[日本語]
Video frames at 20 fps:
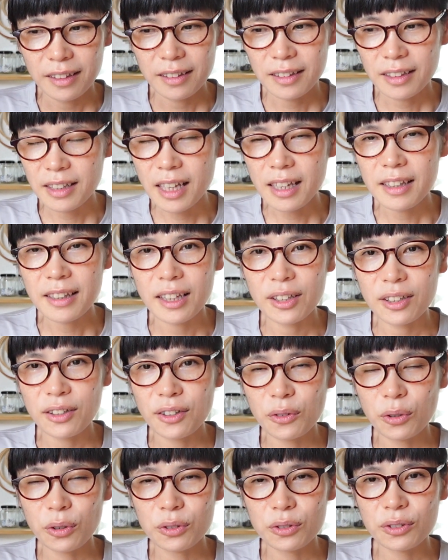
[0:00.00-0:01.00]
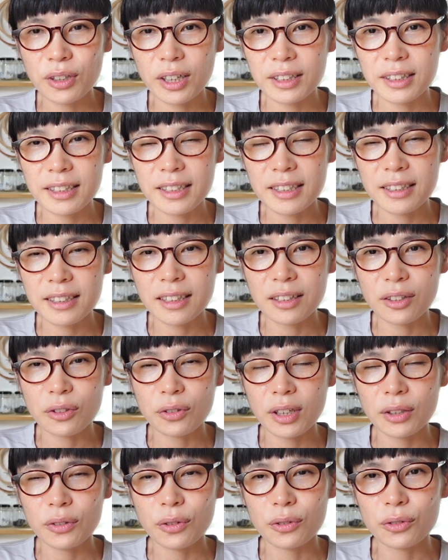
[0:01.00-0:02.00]
でなんでこういう形になってる
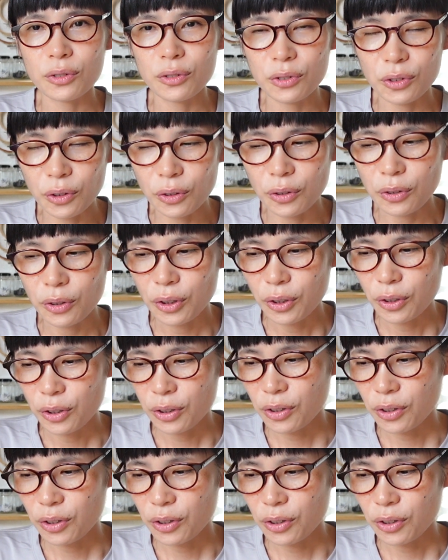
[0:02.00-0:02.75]
かというと